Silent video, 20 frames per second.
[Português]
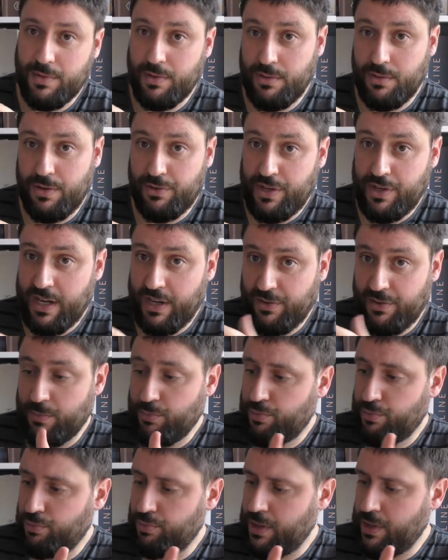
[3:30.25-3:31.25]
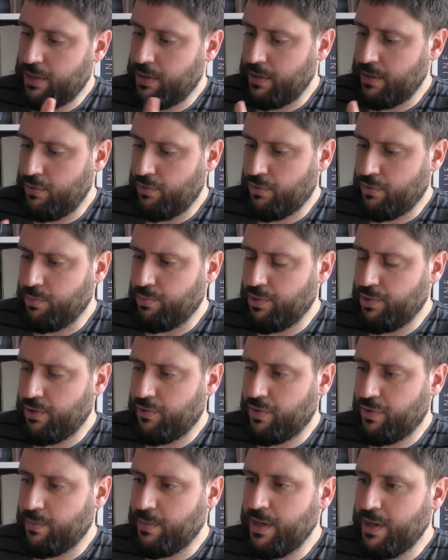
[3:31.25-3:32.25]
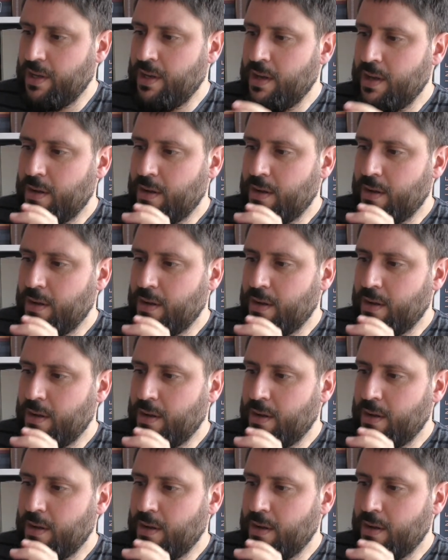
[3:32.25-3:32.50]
eu acho que a caixa é muito bonita e os componentes também,